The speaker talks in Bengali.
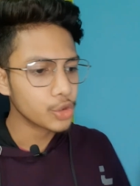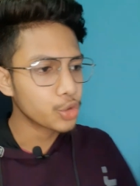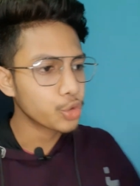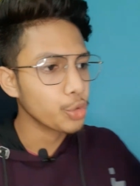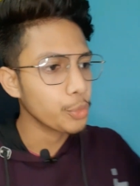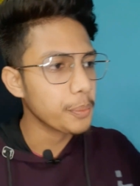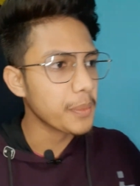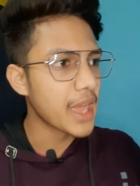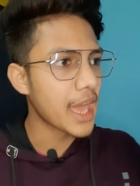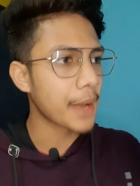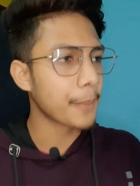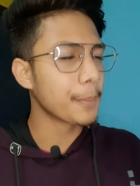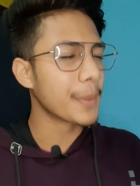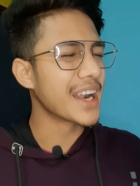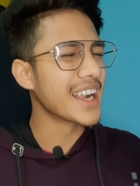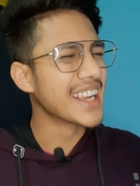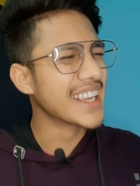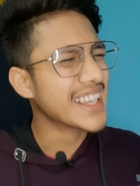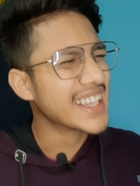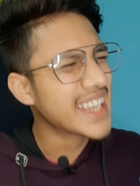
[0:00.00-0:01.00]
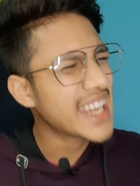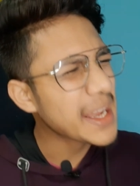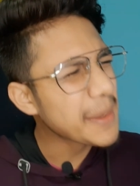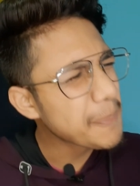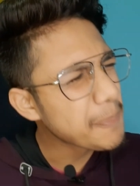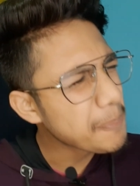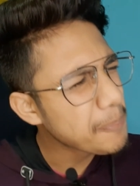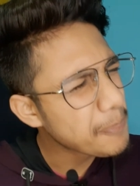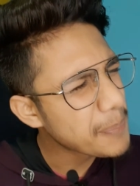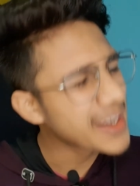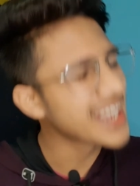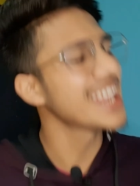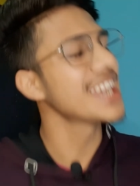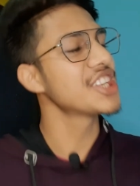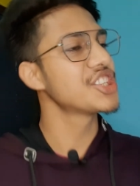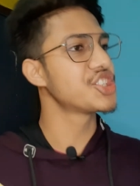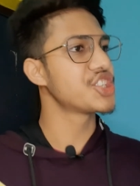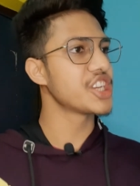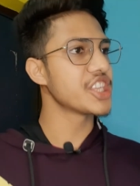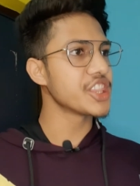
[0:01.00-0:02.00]
তুমি একবার ডিপলি
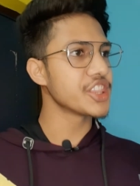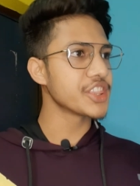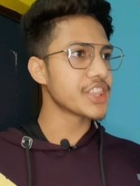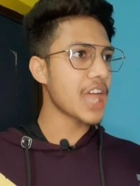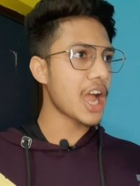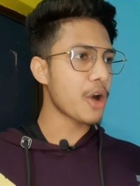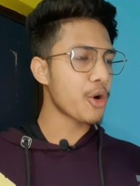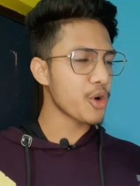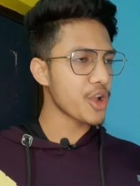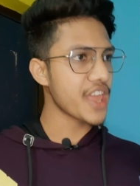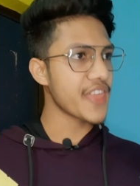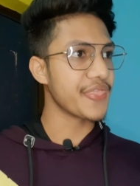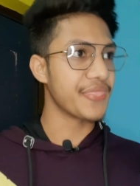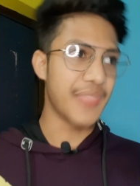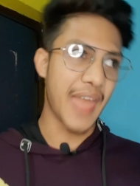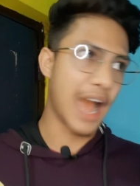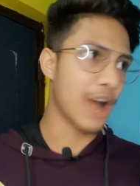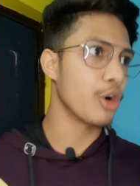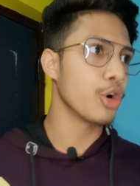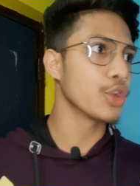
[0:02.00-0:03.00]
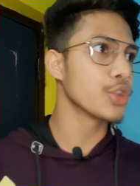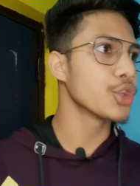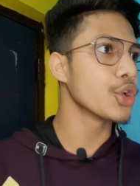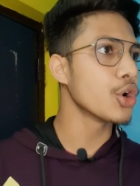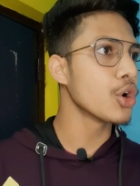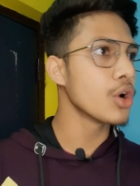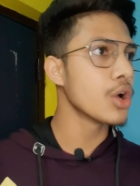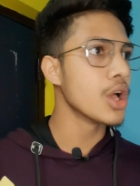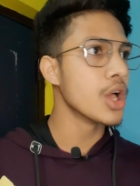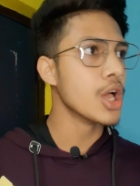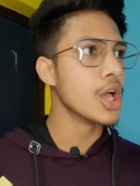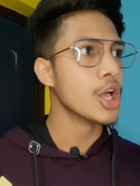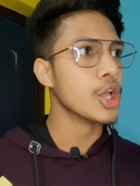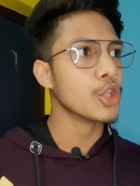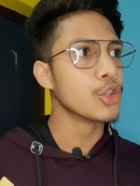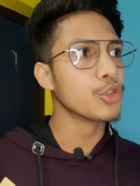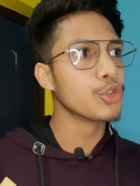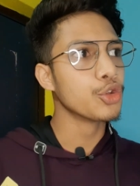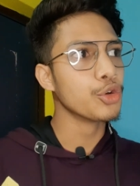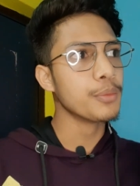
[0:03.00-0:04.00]
চিন্তা করে দেখো তো
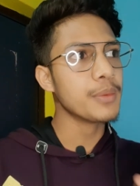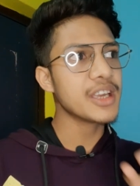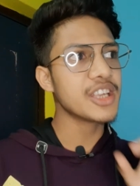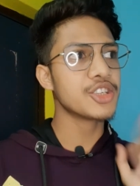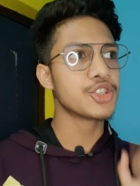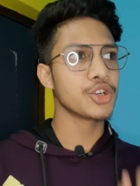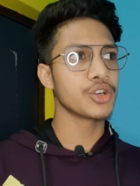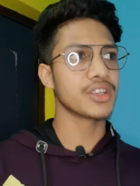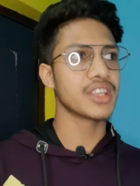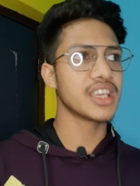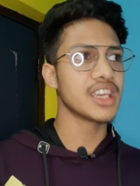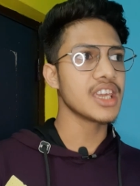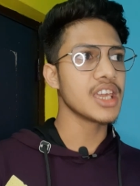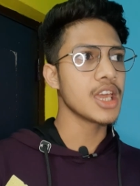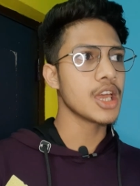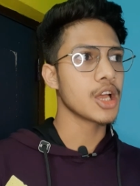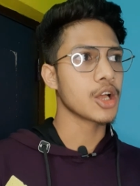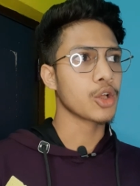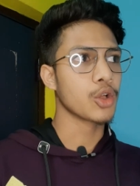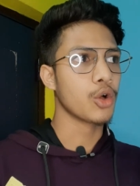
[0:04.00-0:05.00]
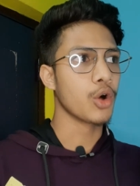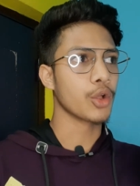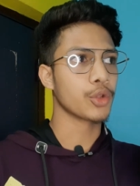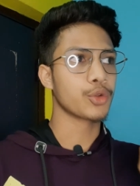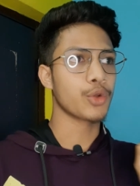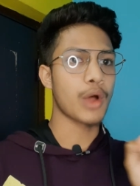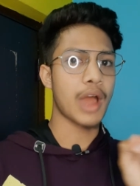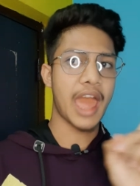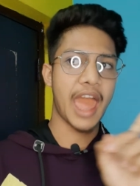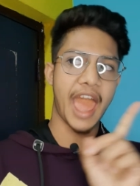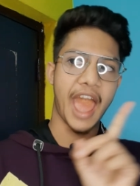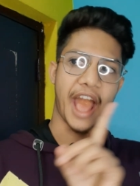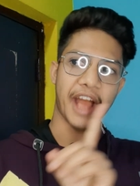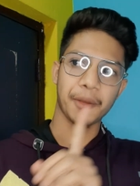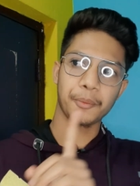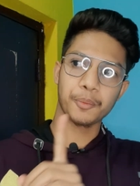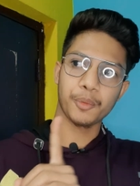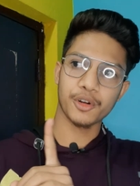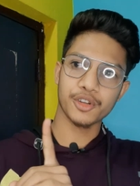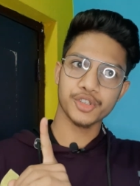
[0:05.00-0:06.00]
তুমি যদি গত এক
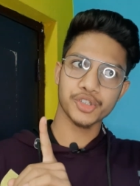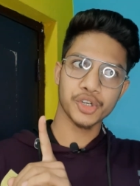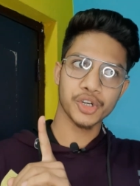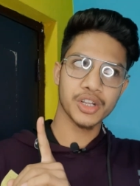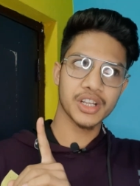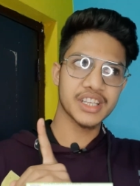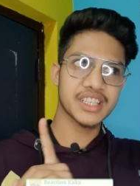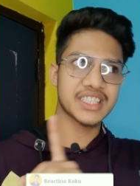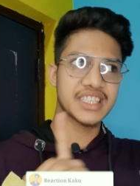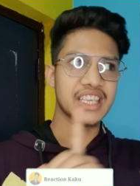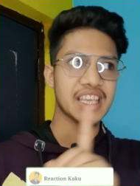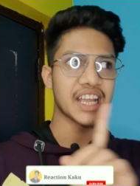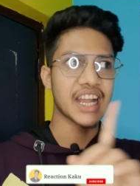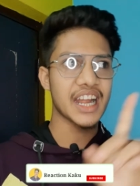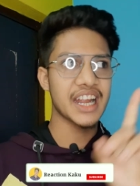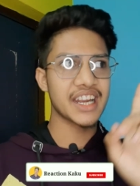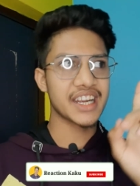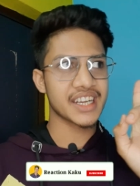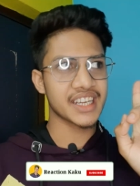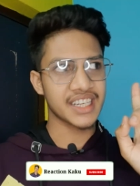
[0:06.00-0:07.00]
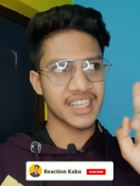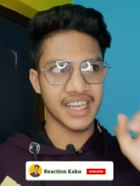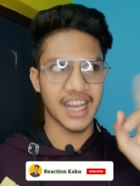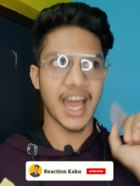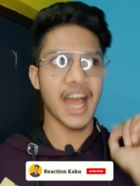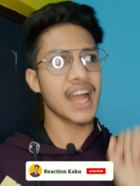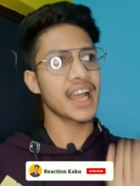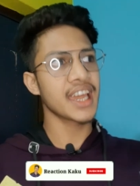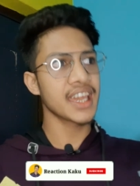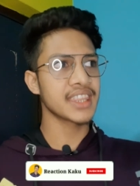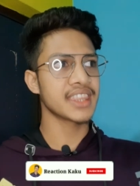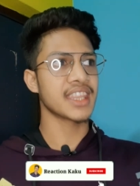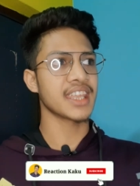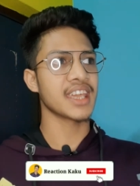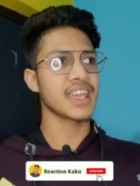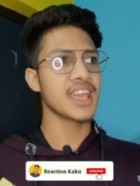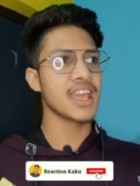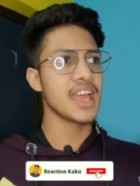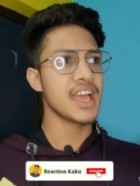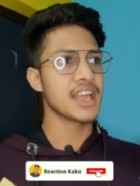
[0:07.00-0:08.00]
বছরে সিগারেট না
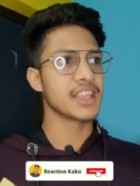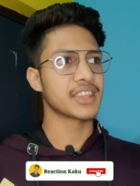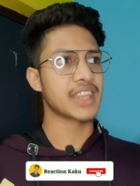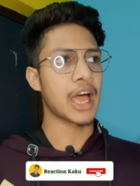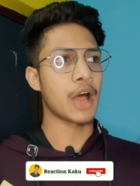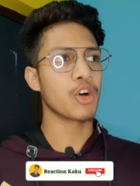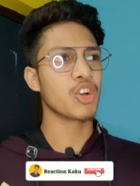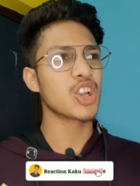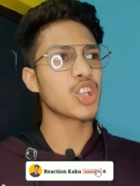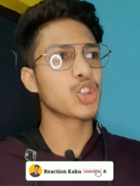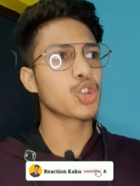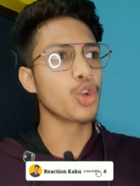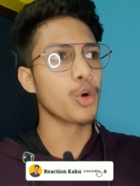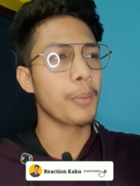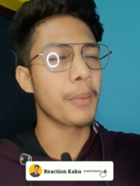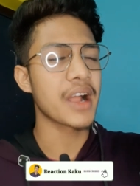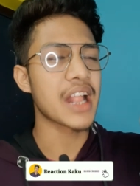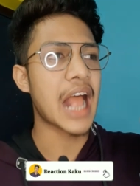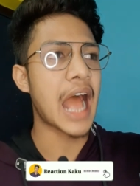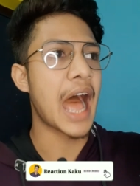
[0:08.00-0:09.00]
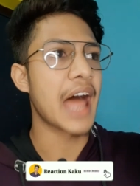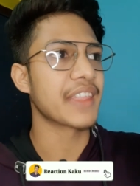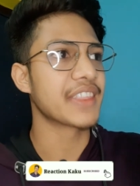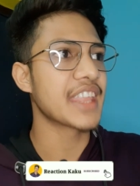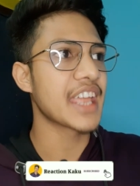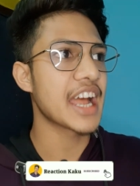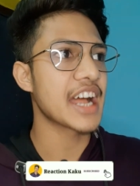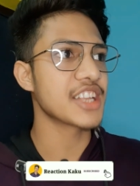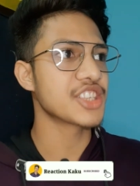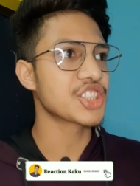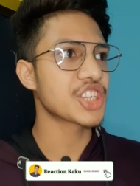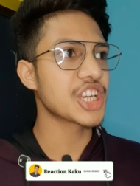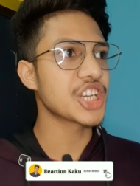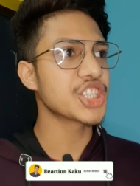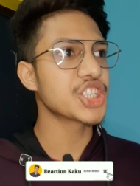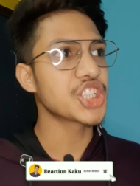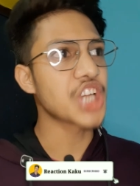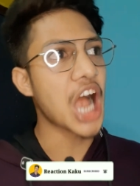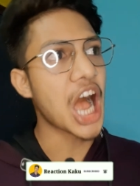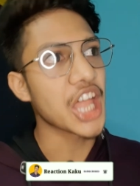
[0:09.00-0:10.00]
খেতে তাহলে তোমার হাতে আজকে
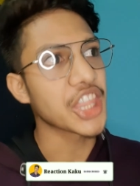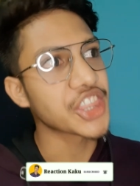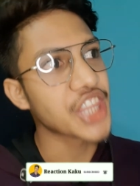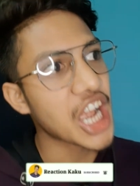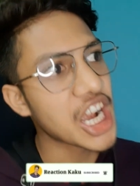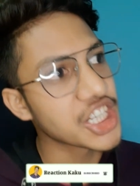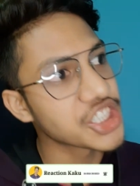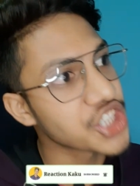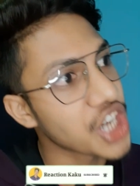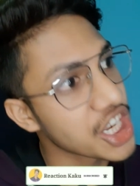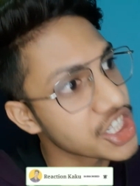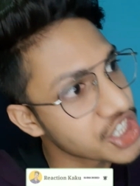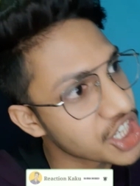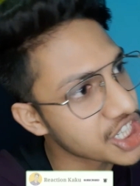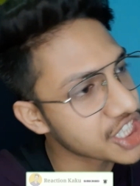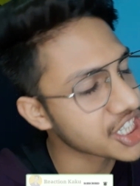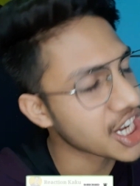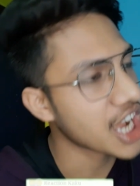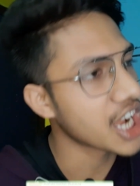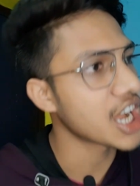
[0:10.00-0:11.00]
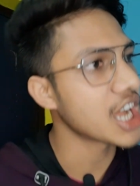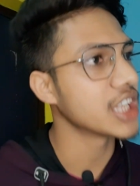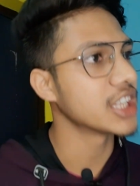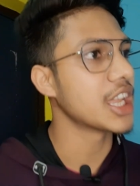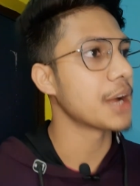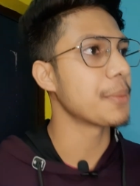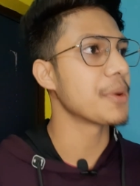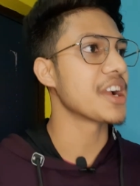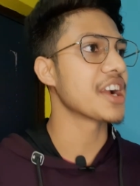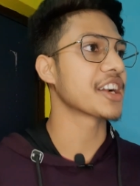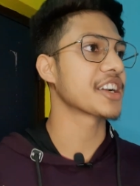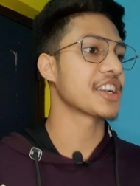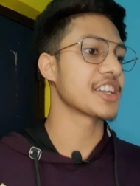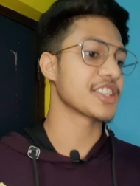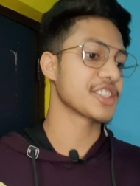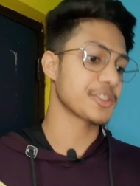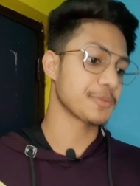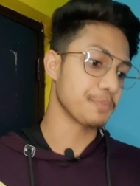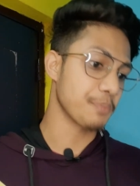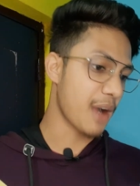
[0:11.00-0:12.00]
সাতাশ হাজার টাকা দামের একটা
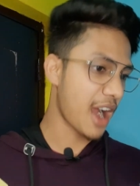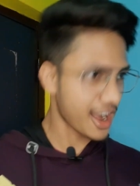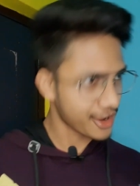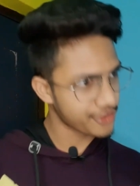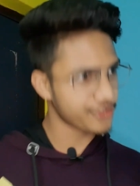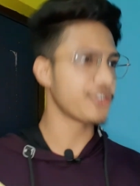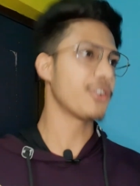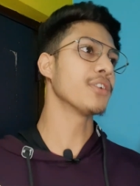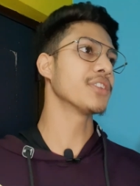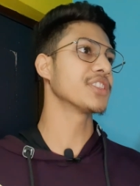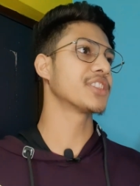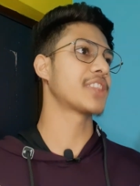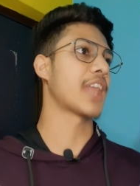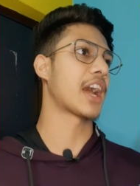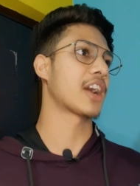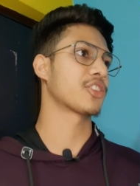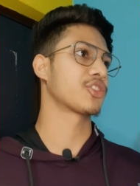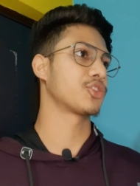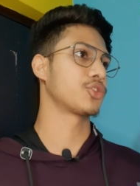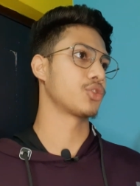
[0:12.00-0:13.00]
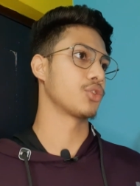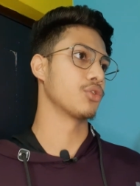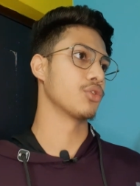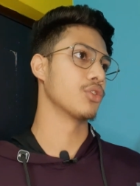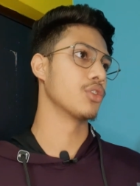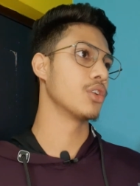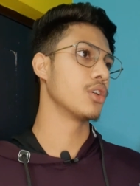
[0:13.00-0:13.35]
স্মার্টফোন থাকতো oh,